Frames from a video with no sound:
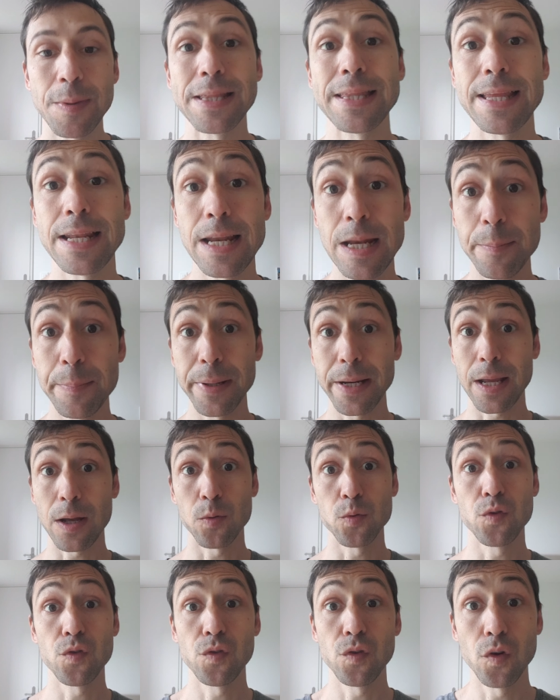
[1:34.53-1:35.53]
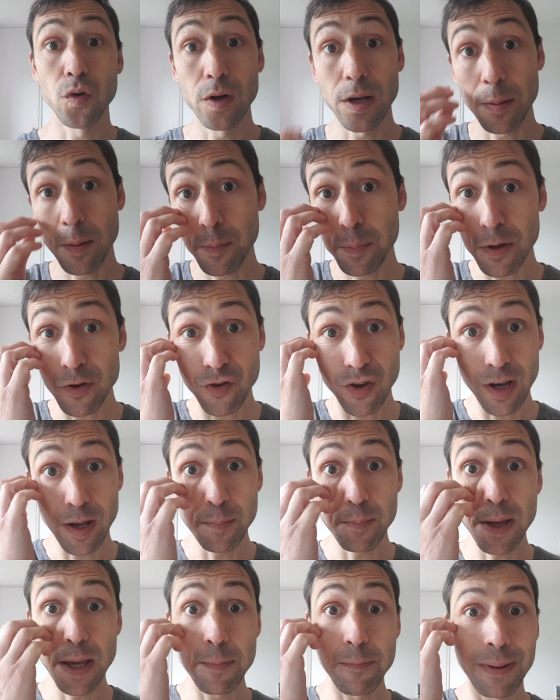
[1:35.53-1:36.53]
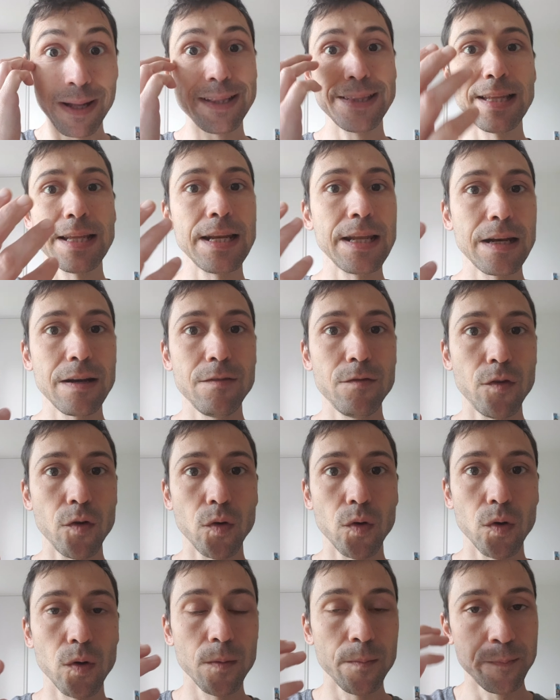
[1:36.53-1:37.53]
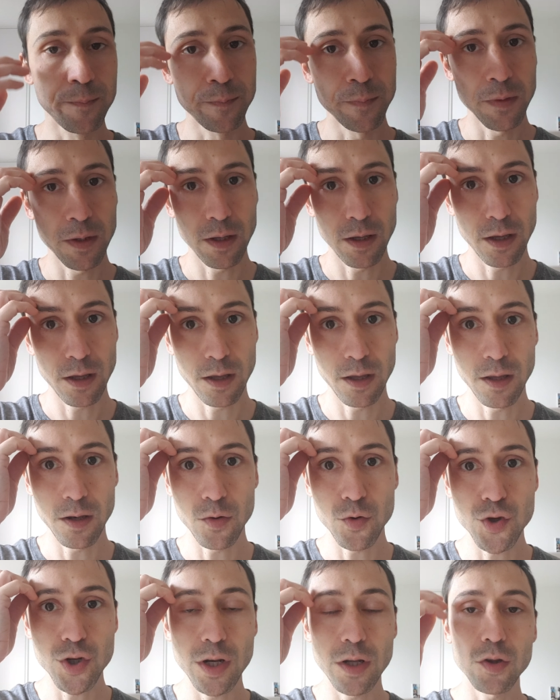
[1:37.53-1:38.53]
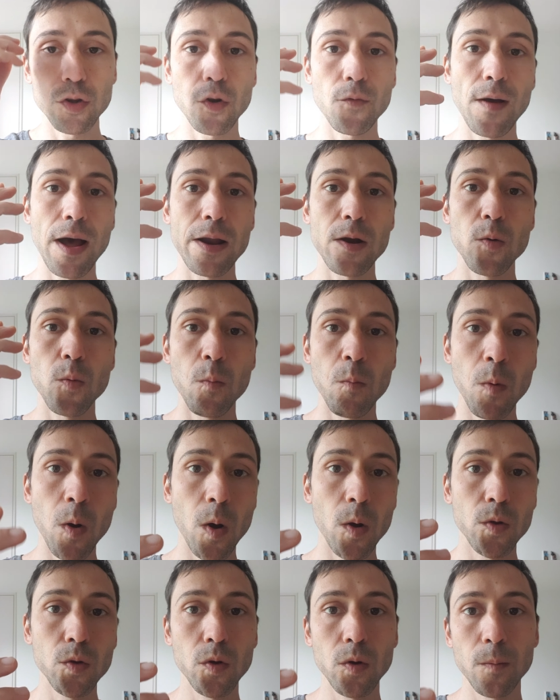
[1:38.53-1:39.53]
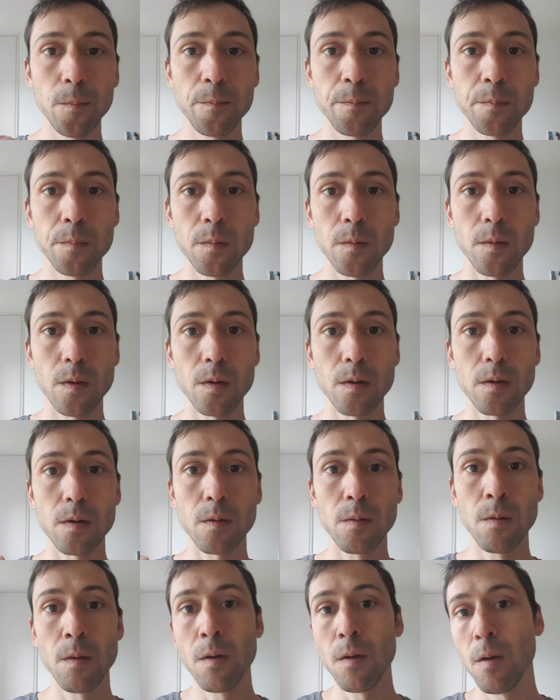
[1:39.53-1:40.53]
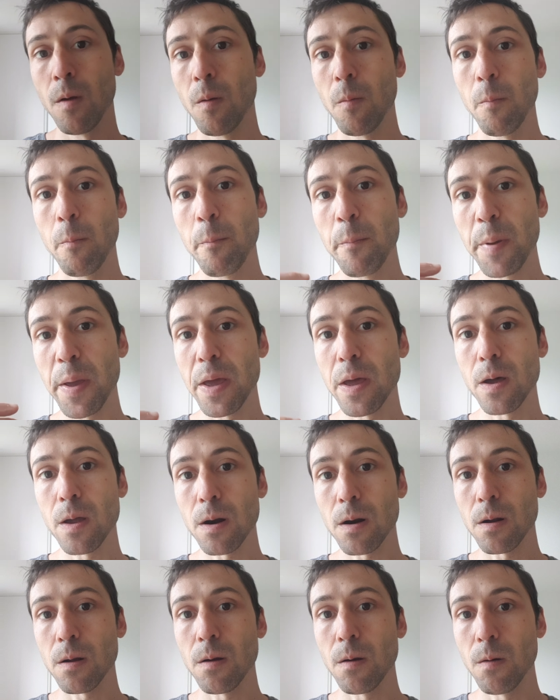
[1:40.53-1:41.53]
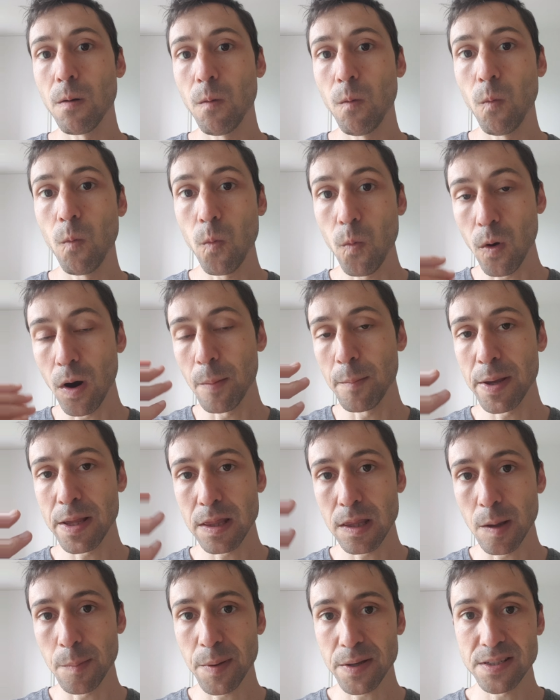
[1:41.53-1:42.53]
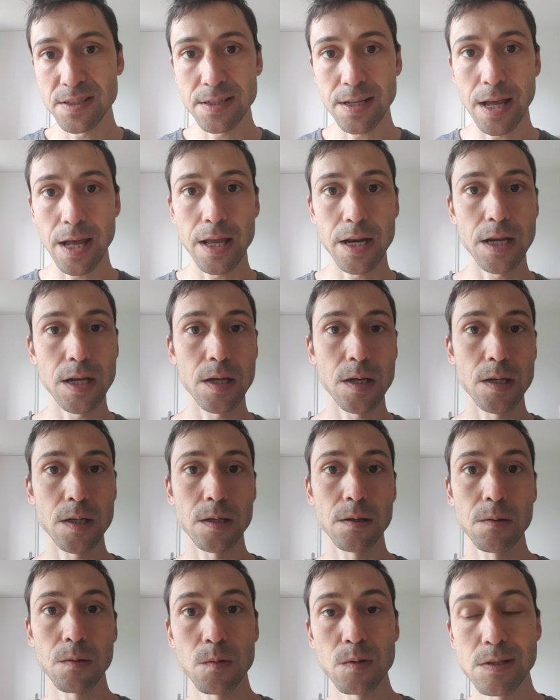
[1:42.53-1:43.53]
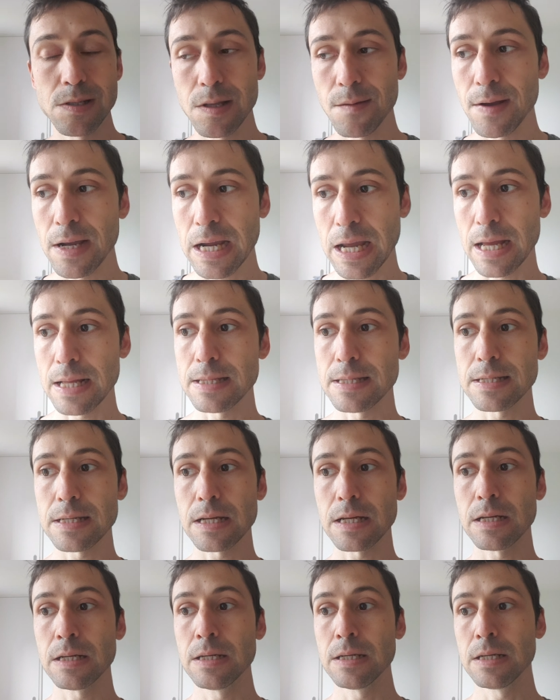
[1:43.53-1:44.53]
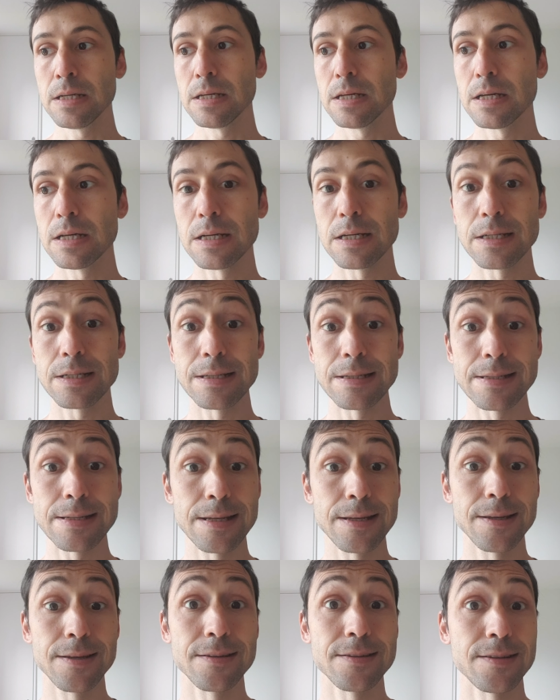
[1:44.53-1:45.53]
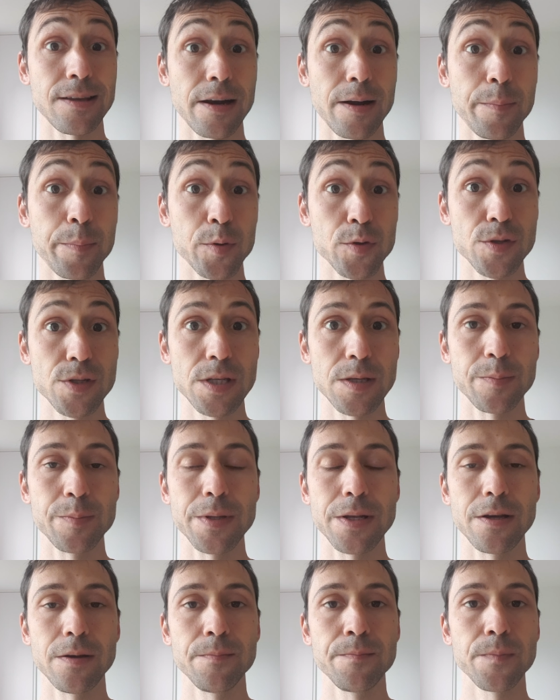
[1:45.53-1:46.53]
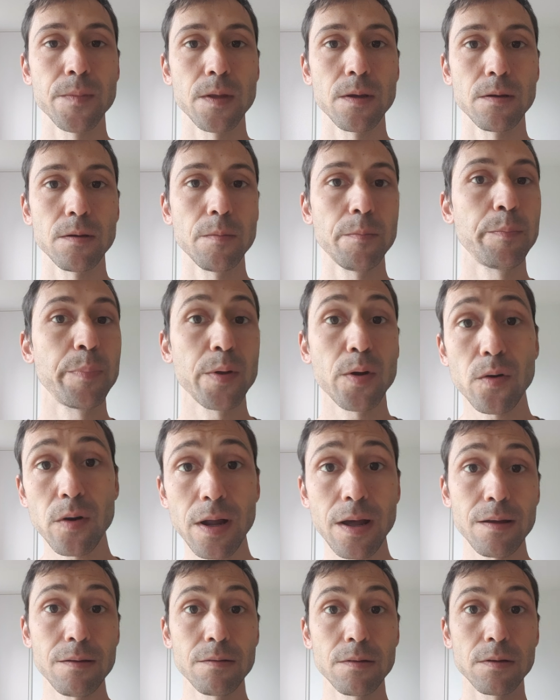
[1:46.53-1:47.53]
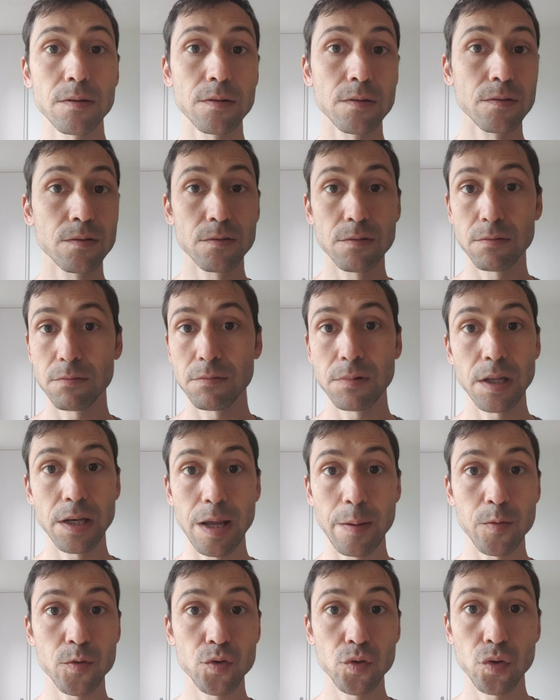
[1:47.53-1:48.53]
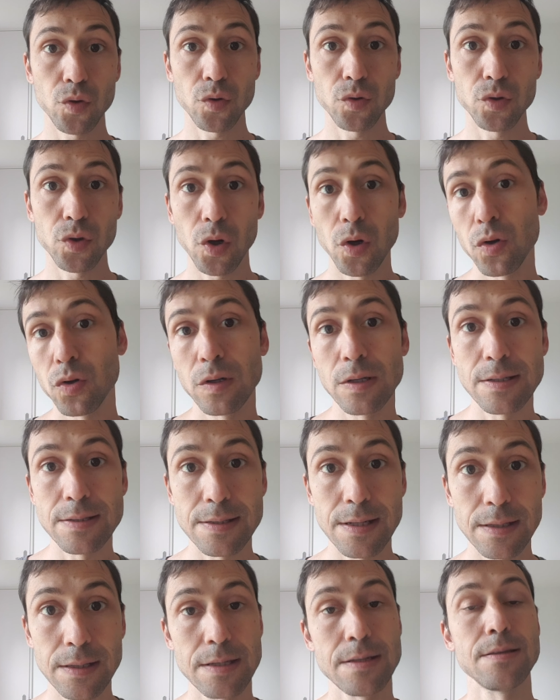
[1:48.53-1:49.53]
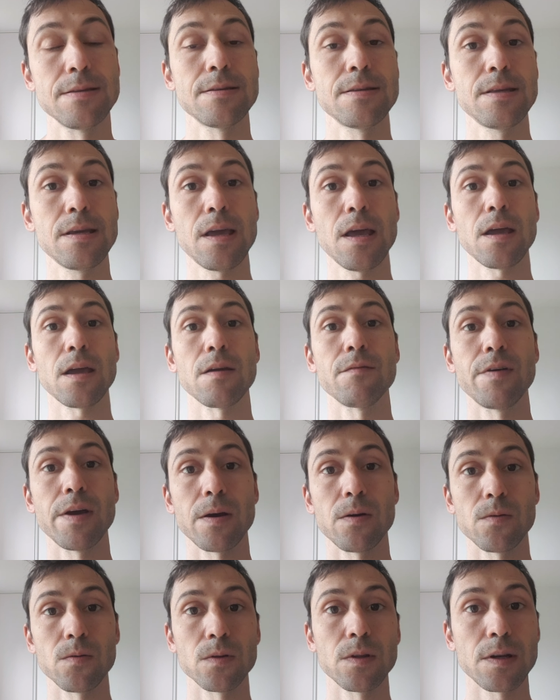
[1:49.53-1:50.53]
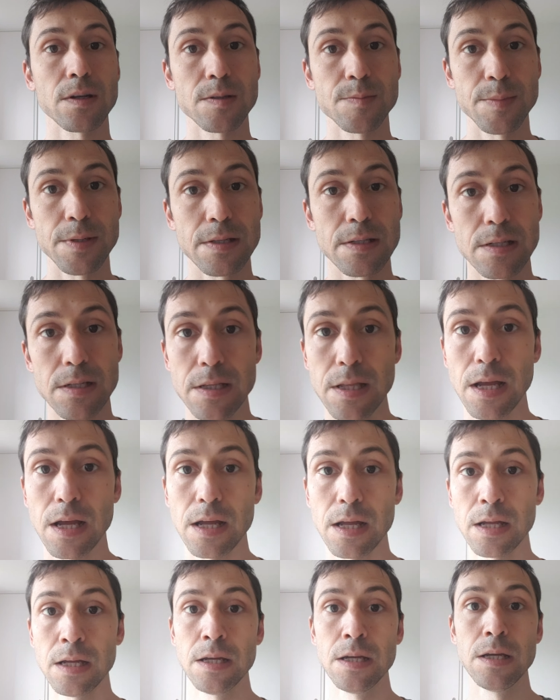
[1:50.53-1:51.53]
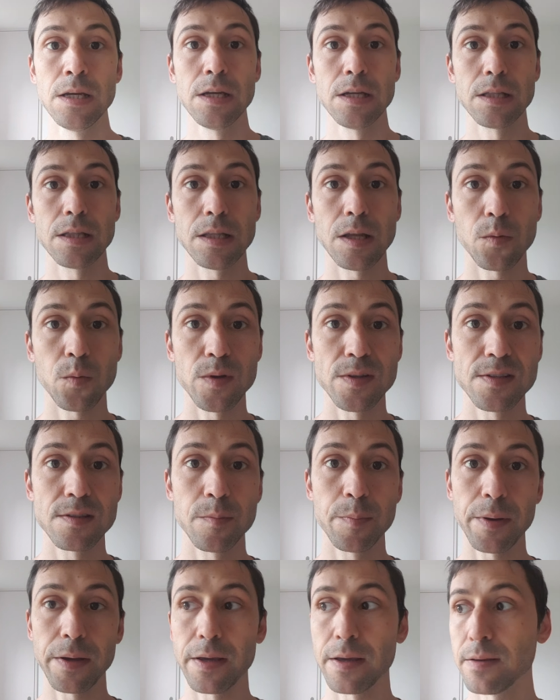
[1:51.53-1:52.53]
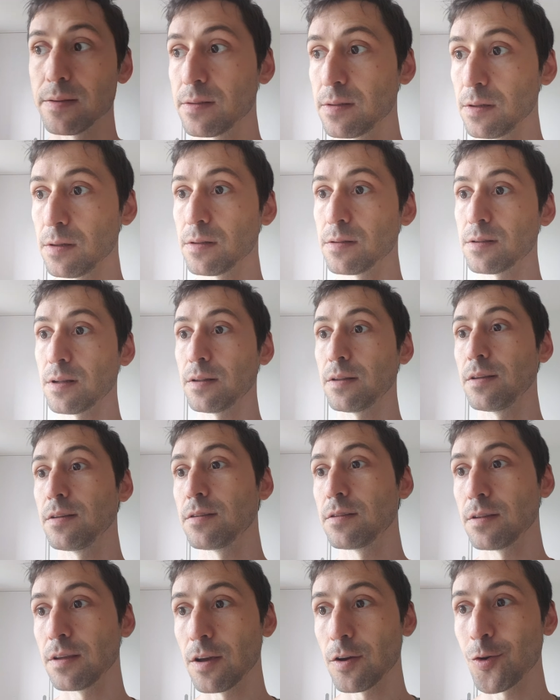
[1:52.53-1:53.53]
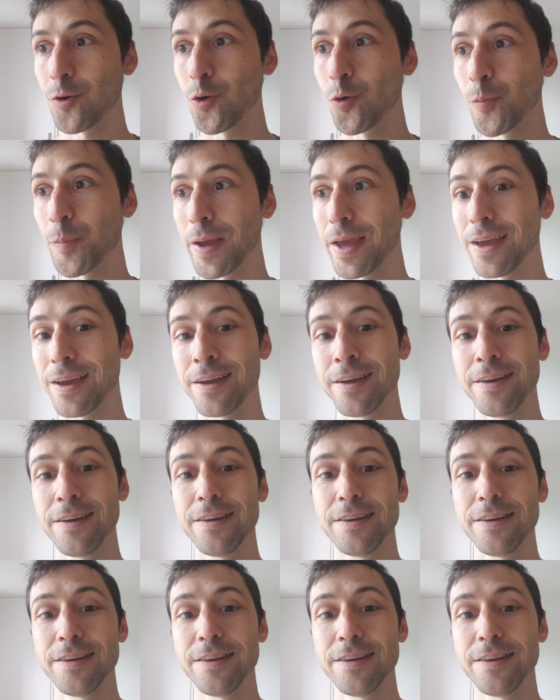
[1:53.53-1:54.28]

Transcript: mantenere precauzioni, a me piacerebbe mantenere il volo e riuscire a trovare un modo eh, per eh, ugualmente passare eh, questa vacanza eh, se sarà possibile. Eh, per ora eh, teniamo sotto controllo le statistiche che vengono trasmesse da, da questi paesi, statistiche come